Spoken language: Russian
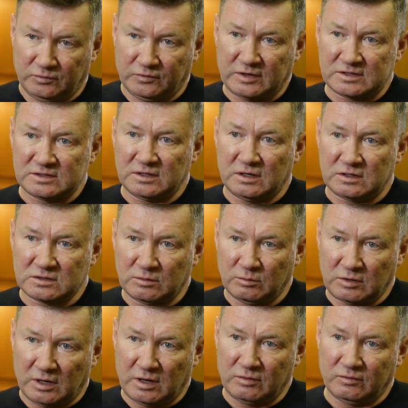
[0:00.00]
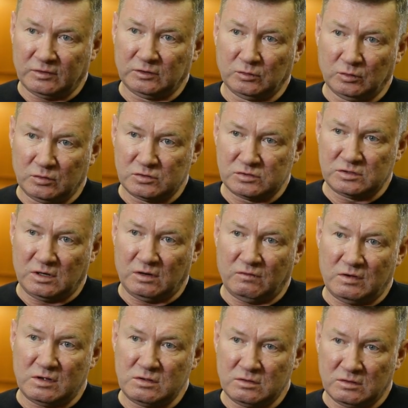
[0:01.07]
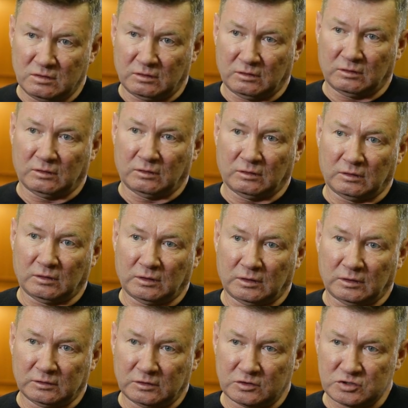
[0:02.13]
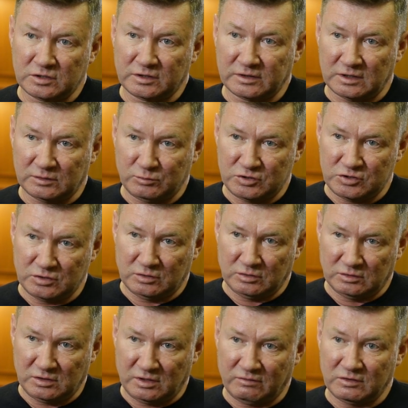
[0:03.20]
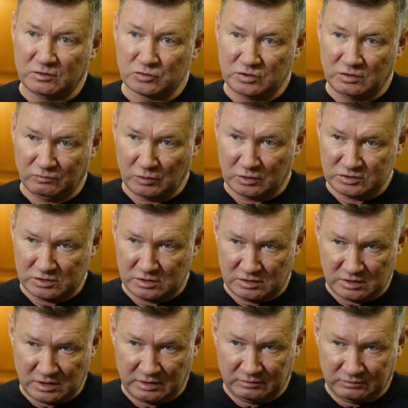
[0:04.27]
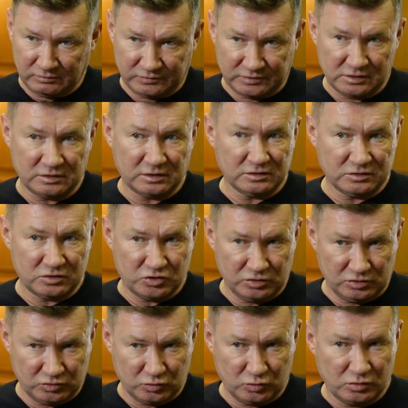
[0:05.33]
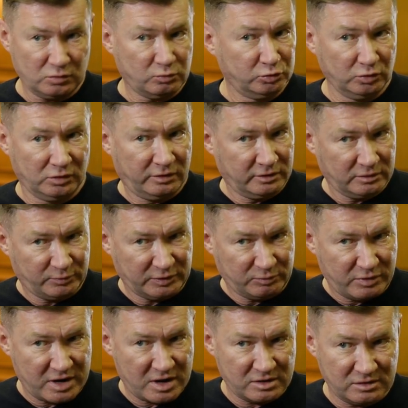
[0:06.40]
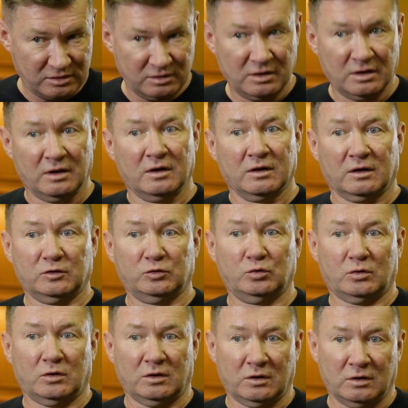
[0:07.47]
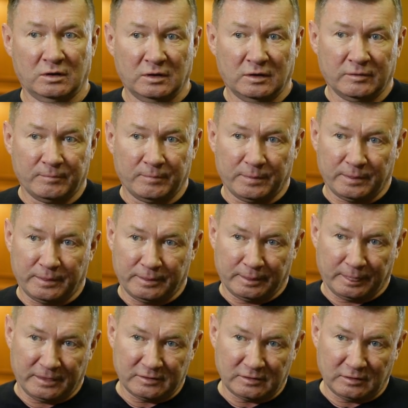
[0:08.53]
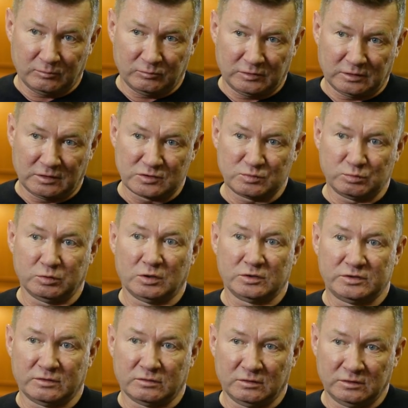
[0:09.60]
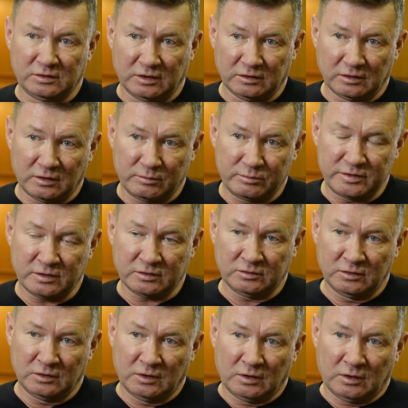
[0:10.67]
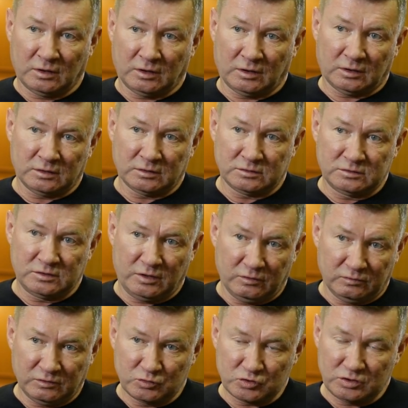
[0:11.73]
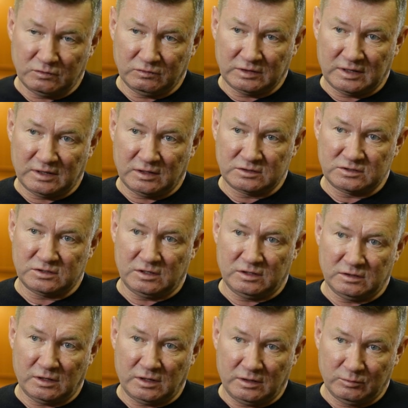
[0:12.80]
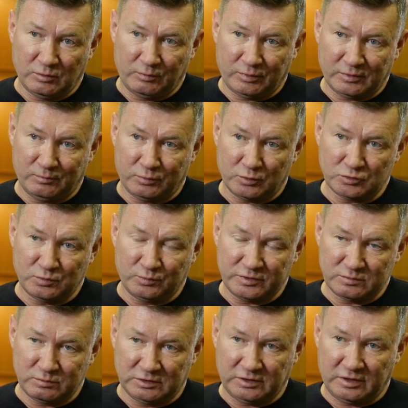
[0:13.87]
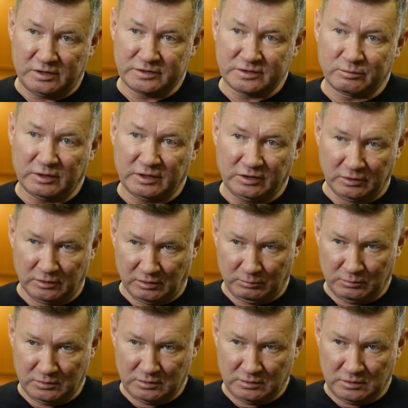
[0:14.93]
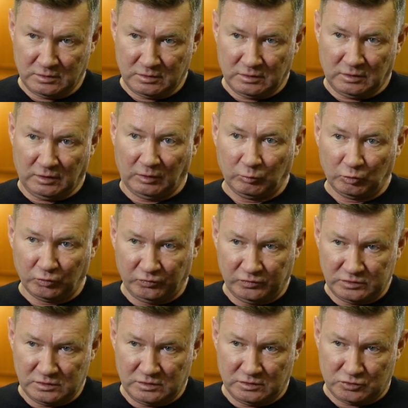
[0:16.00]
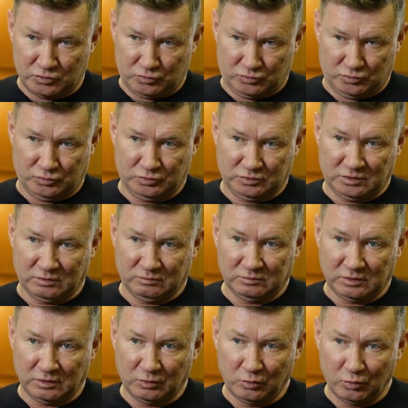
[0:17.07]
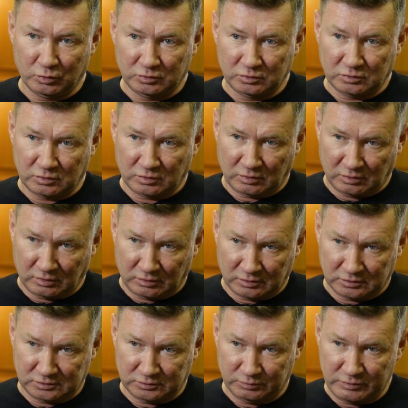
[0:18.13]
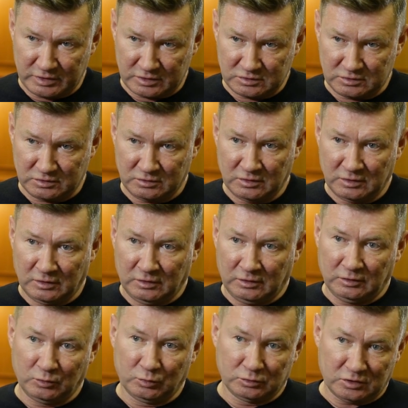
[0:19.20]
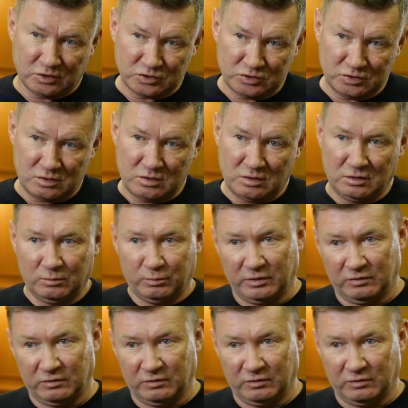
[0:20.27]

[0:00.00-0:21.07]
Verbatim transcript: мы в Красноярском крае в одной из деревень э, нашли кладбище, деревня уже давно отселена, в санитарно-защитной зоне, не буду говорить о предприятии, которое, скажем так, эксплуатировало данный объект, э, деревня уже давно отселена, и мы просто присмотрелись к могилам. И мы увидели, что, скажем так, год э, смерти и год рождения не